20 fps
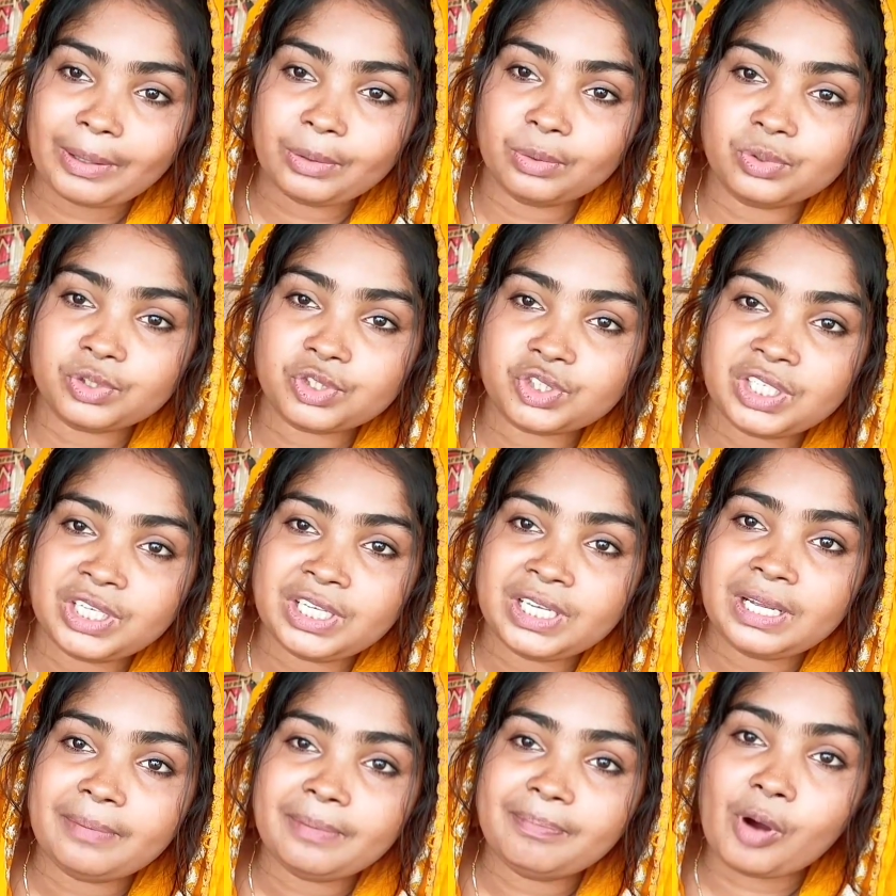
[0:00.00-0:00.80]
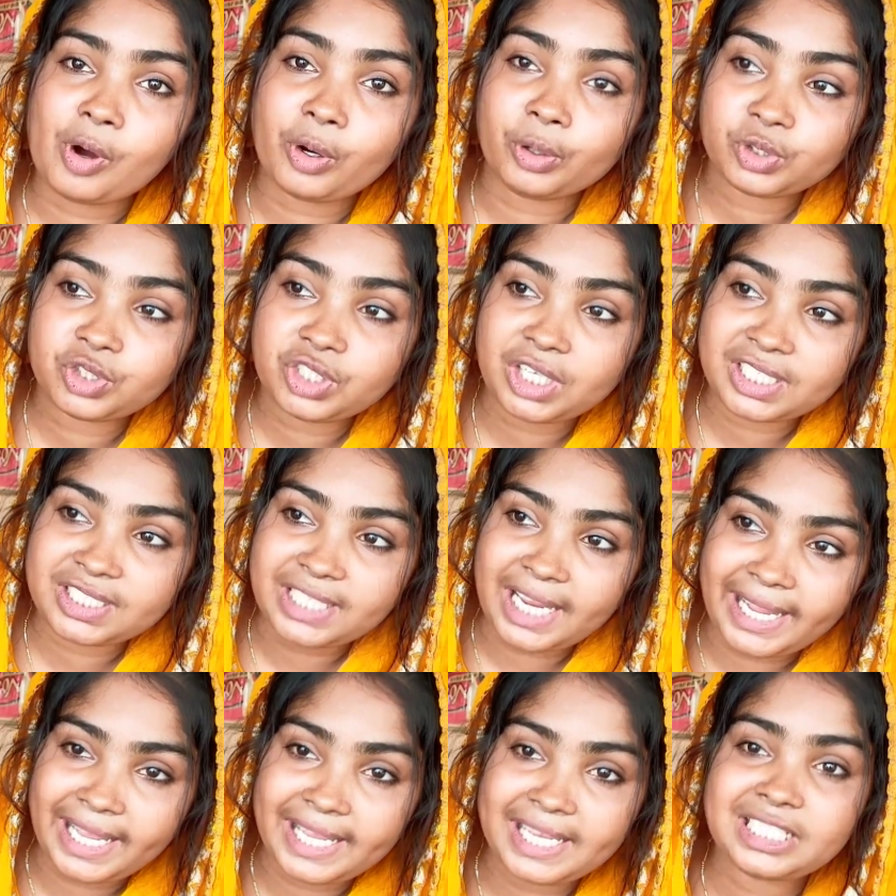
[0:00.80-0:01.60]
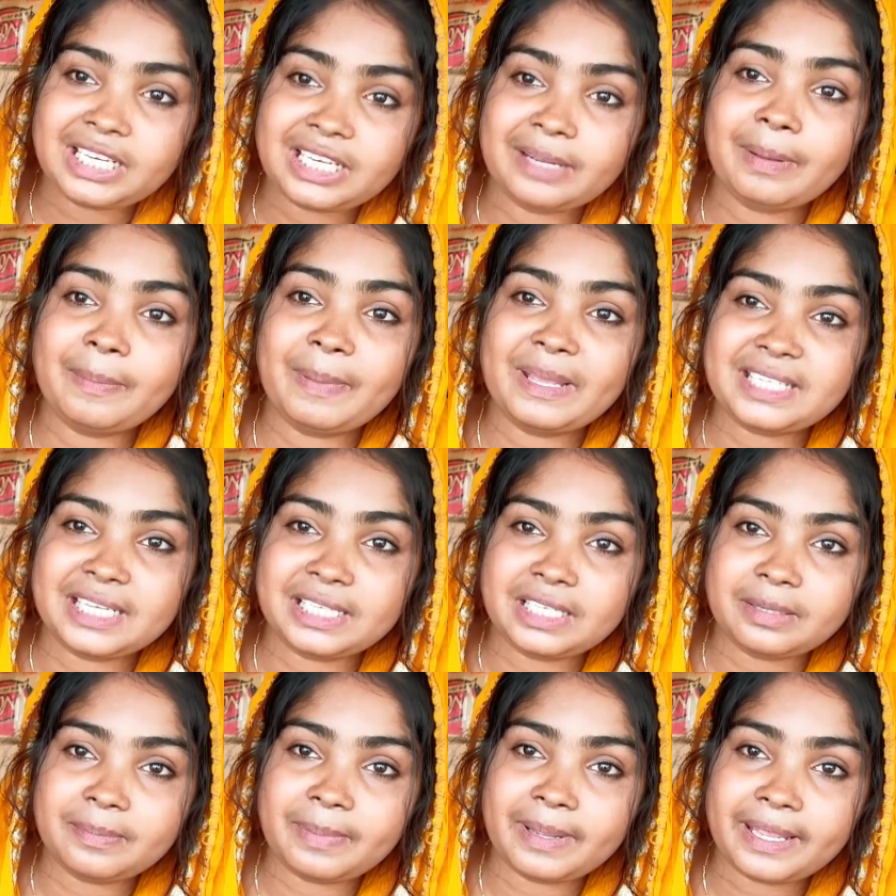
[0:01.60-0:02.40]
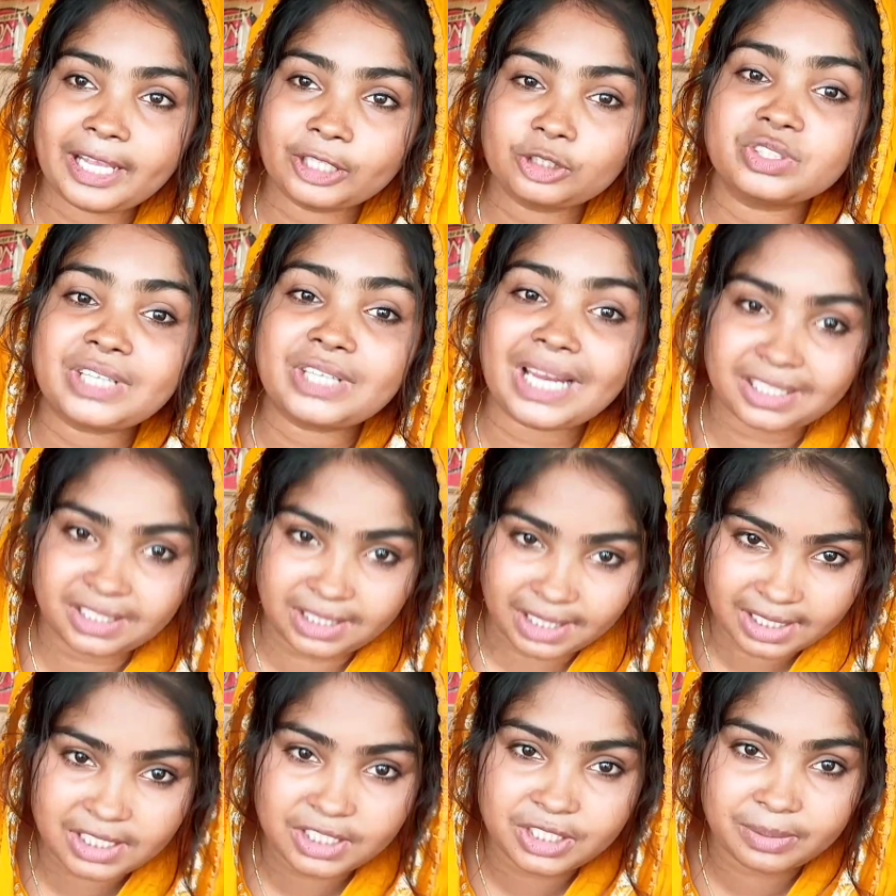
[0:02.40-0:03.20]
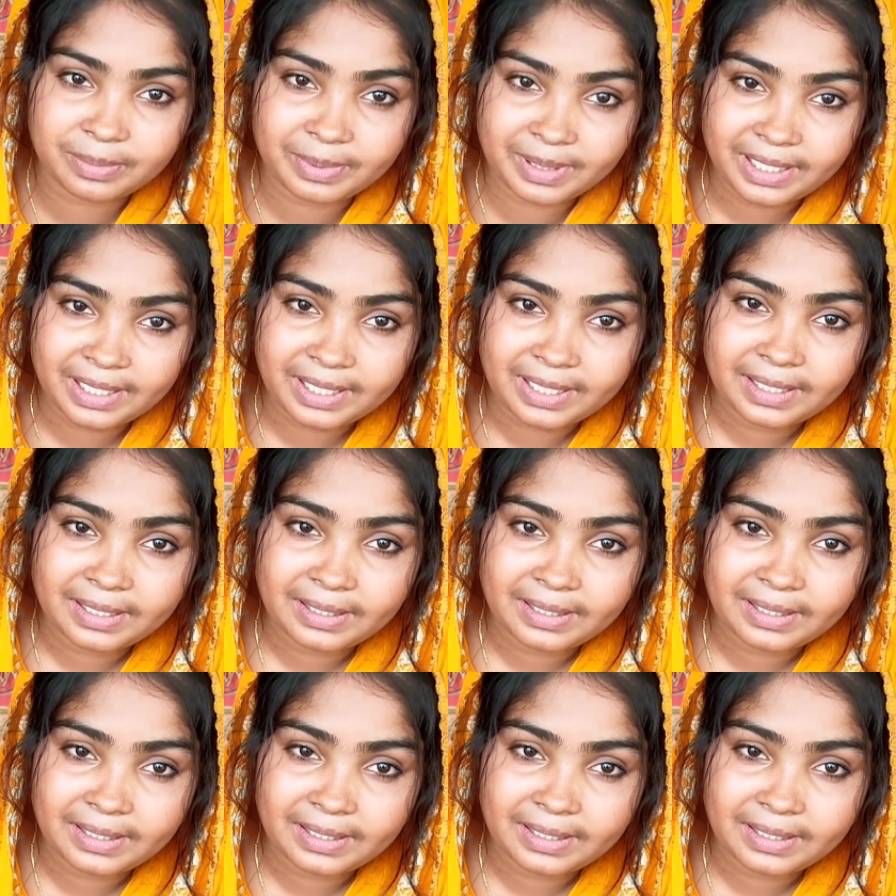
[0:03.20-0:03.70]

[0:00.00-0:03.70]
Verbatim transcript: মানুষ ভরসার জায়গা হিসেবে বেছে নিবে একজন ডাক্তার হিসেবে